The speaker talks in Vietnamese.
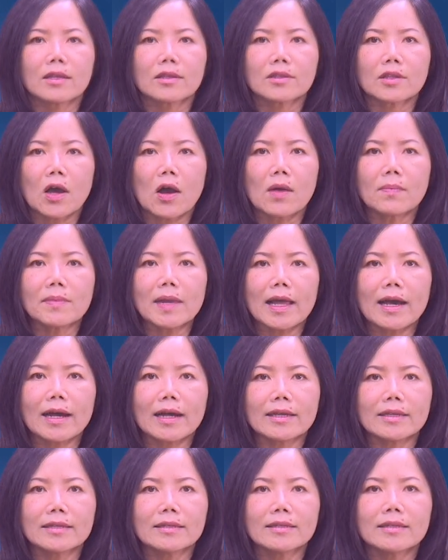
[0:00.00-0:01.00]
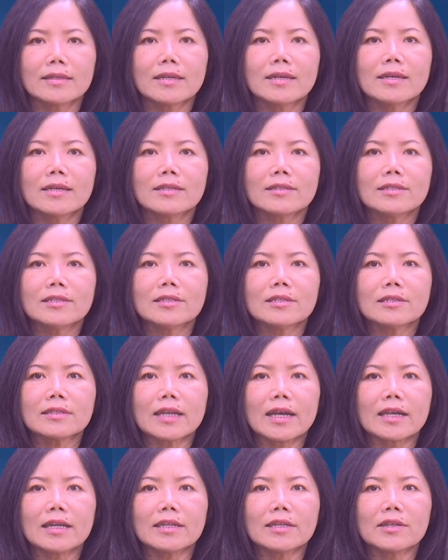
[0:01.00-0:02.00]
tóm lại chương
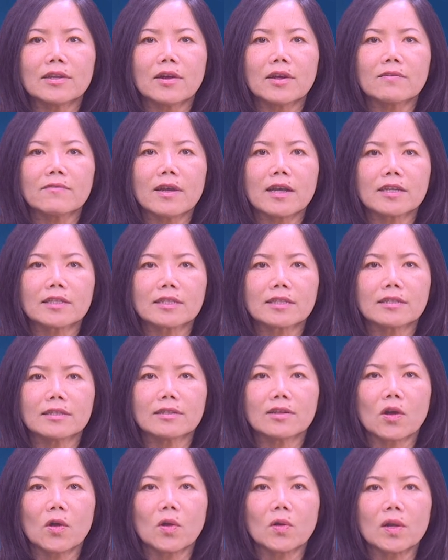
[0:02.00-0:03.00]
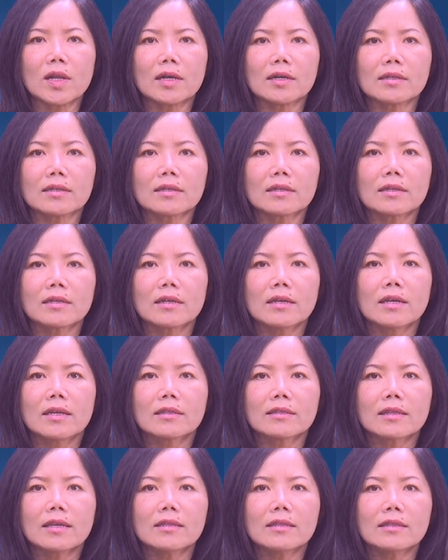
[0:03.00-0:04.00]
này nói về sự nỗ lực
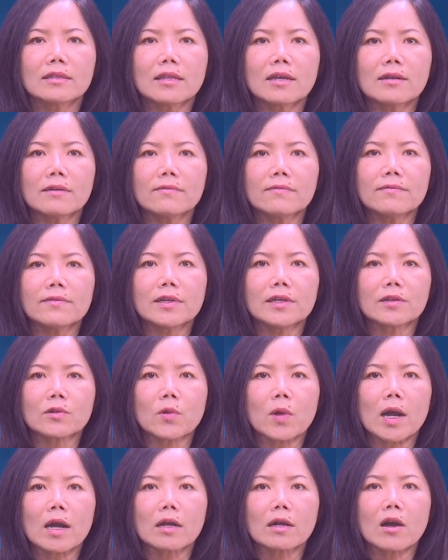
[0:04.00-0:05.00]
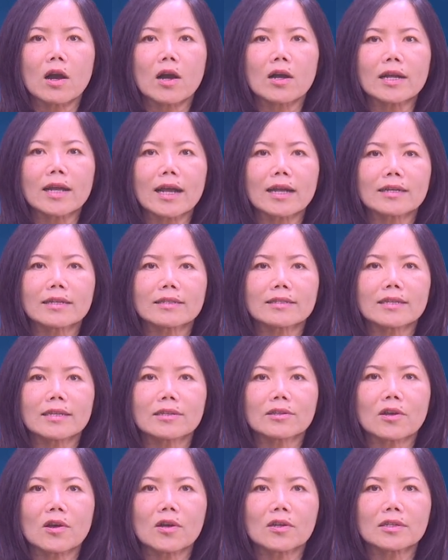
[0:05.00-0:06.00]
tinh tấn vượt qua khó khăn
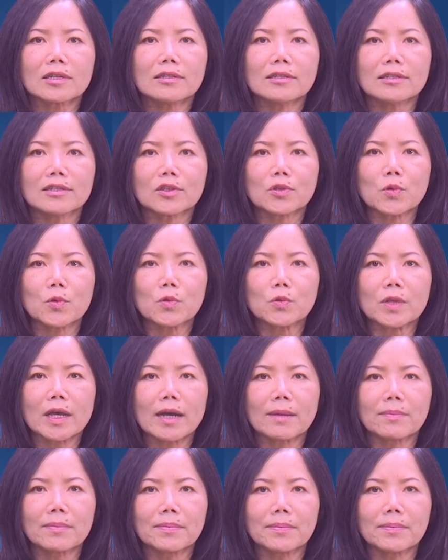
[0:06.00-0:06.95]
trên con đường tu tập